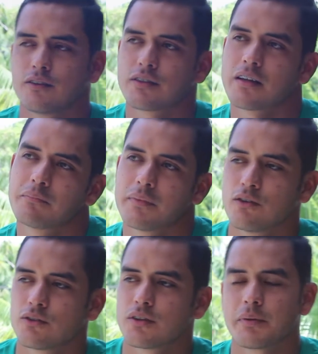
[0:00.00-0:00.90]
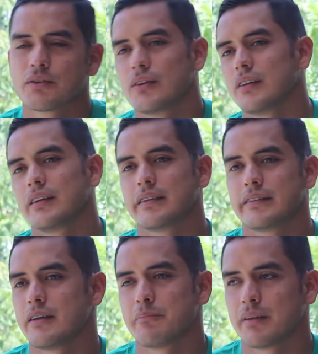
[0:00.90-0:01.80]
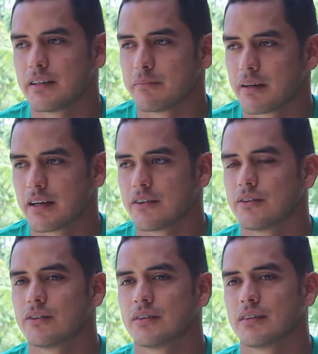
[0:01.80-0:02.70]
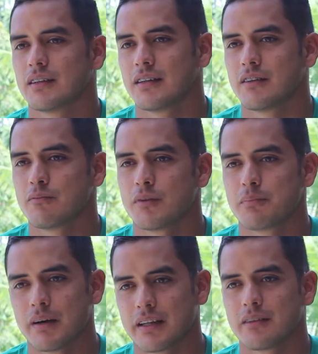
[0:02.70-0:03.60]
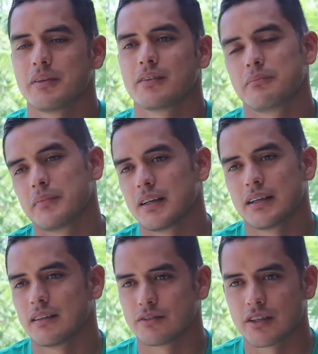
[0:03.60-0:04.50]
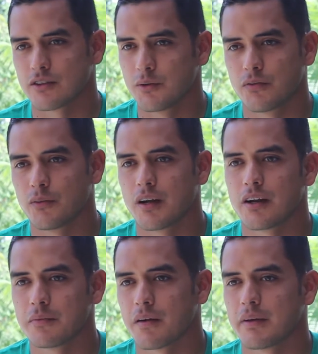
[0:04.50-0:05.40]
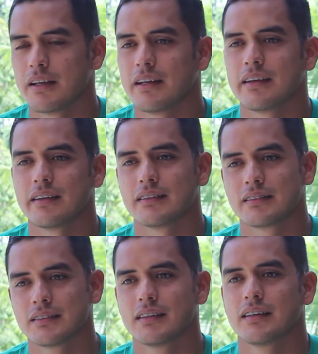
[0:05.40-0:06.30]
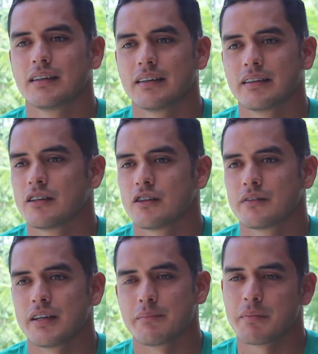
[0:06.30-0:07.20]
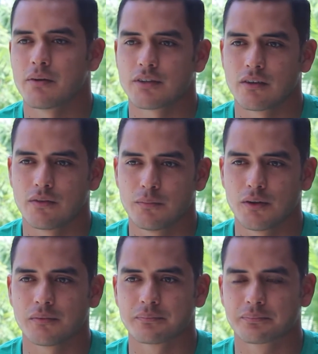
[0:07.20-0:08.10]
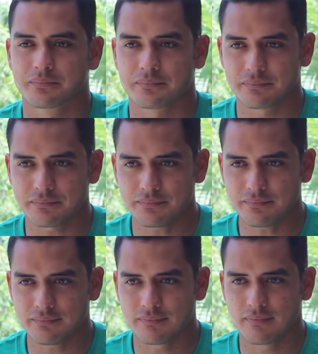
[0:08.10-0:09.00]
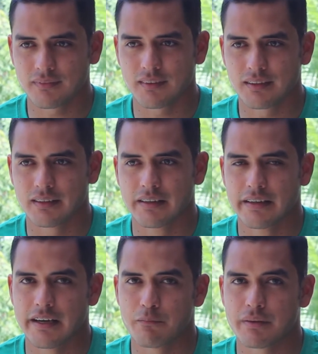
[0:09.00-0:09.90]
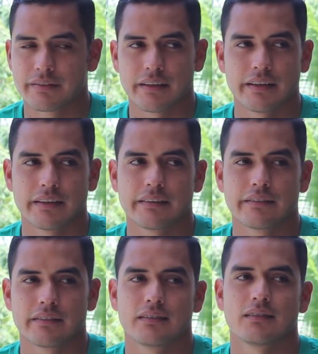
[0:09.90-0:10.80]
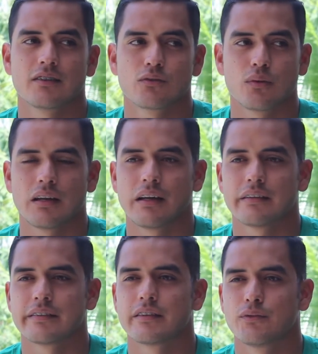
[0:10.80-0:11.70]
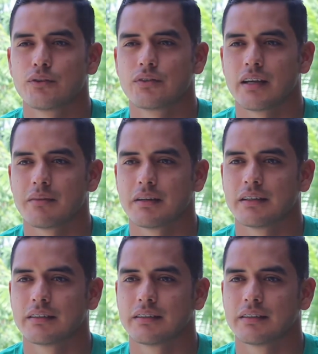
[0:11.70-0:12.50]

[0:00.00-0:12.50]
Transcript: o sea, mi gusto empezó desde siempre, desde pequeño. Mis padres, son muy futboleros, mi familia, y siempre me ha gustado el fútbol. Sí. Empecé en una escuela, food se llama,